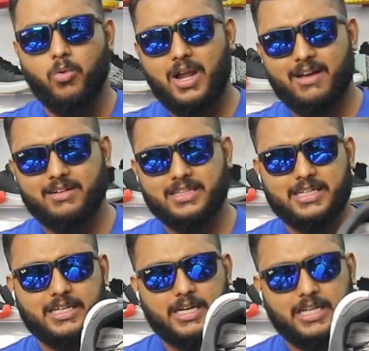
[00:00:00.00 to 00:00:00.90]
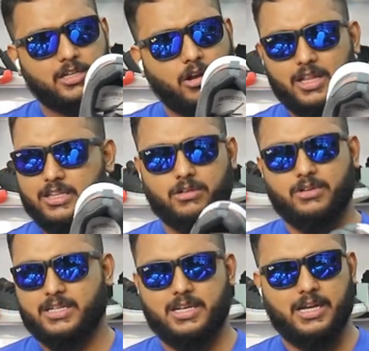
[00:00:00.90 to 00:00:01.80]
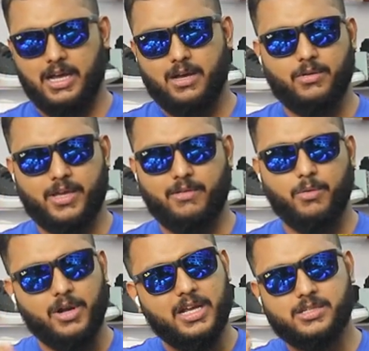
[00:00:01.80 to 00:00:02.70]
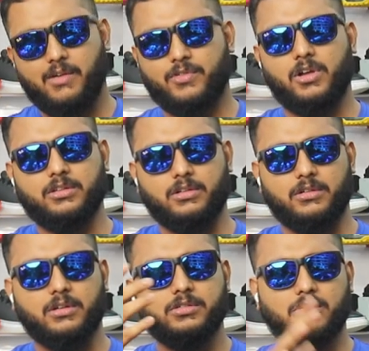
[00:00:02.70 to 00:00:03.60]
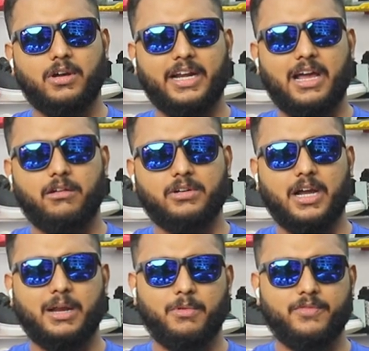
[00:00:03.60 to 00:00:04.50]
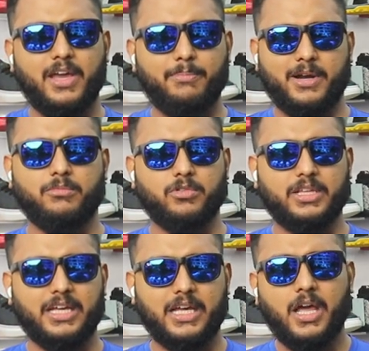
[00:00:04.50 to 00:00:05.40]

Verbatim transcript: உள்ளே வந்து அது கிளாத் இருக்கும் ஆக்சுவலாக ஓகேவா உள்ளே சாஃப்ட் கிளாத் இருக்கும் ஸோ என்ன ஆகும்னா நம்ம வியர் பண்ணும்போது